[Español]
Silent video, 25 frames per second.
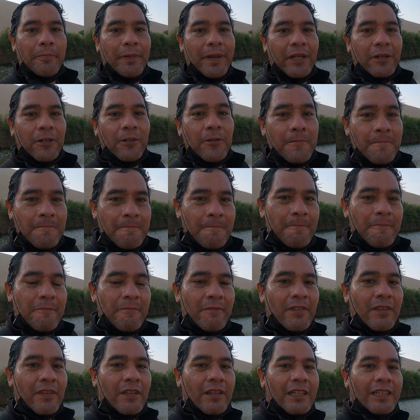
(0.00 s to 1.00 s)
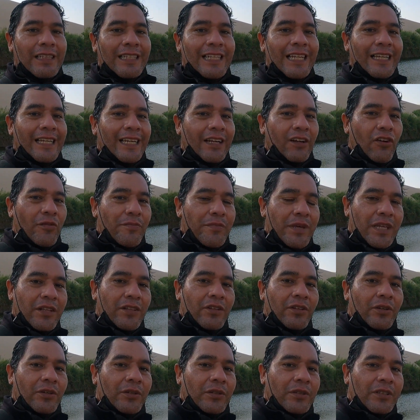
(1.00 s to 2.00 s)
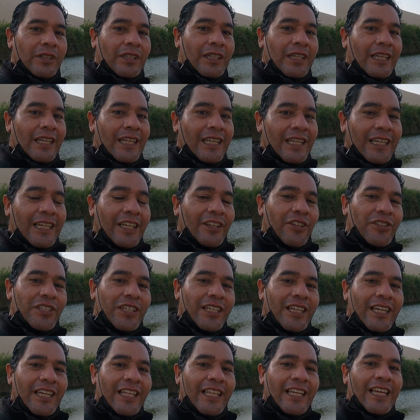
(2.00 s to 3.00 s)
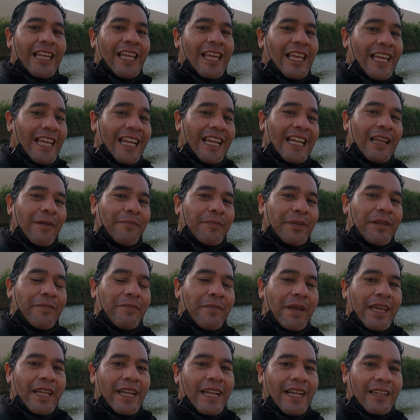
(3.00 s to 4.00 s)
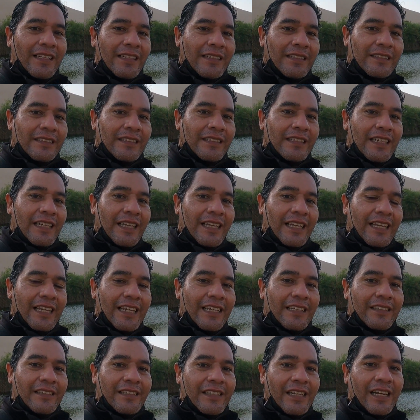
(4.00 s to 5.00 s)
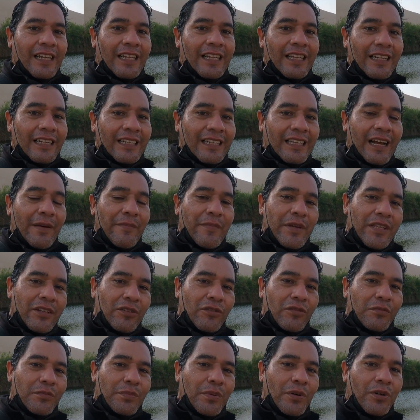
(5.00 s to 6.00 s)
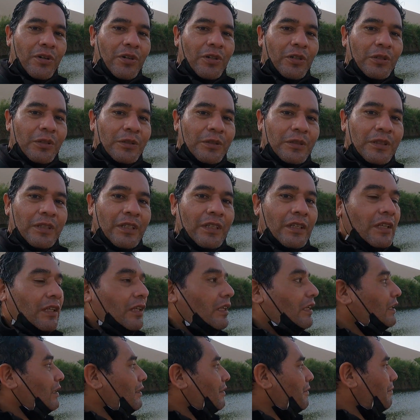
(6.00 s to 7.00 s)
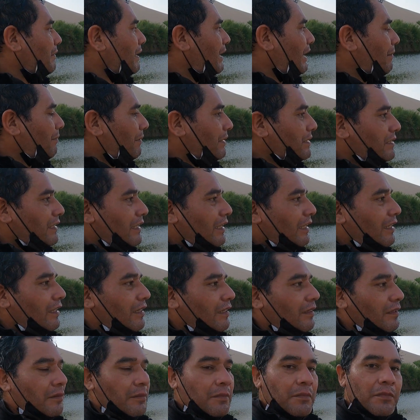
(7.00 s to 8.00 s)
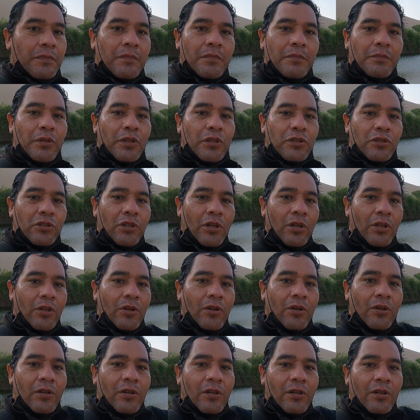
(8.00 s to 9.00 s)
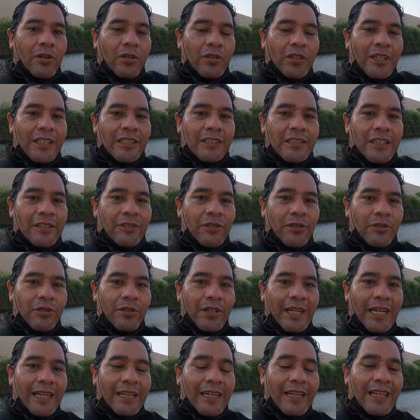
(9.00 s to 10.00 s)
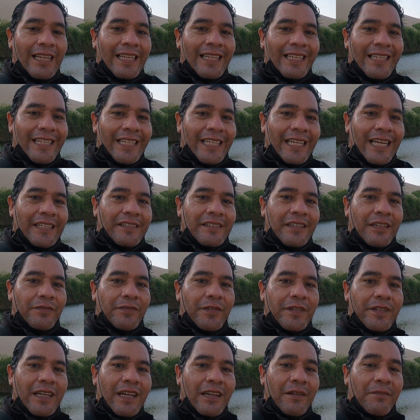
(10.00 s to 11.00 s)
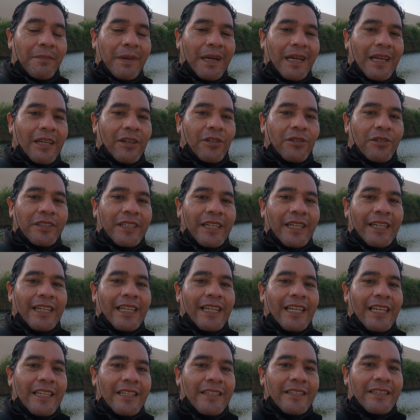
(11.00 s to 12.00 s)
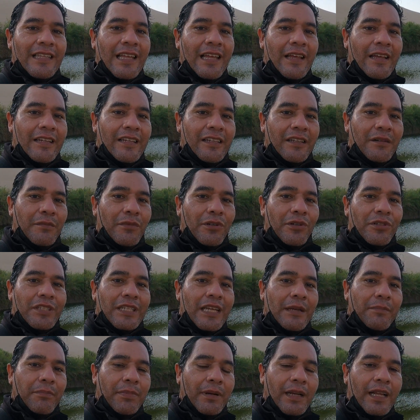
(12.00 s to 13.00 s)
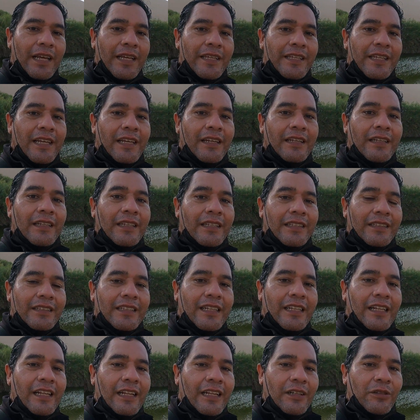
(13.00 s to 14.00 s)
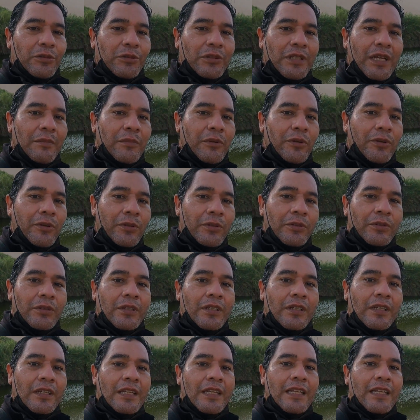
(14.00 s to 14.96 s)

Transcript: Pero les recomiendo que no se queden en la primera entrada. Caminen un poco, van a pasar por todo lo que es el Totoral y casi al final van a encontrar esta hermosa playa de la Laguna Morón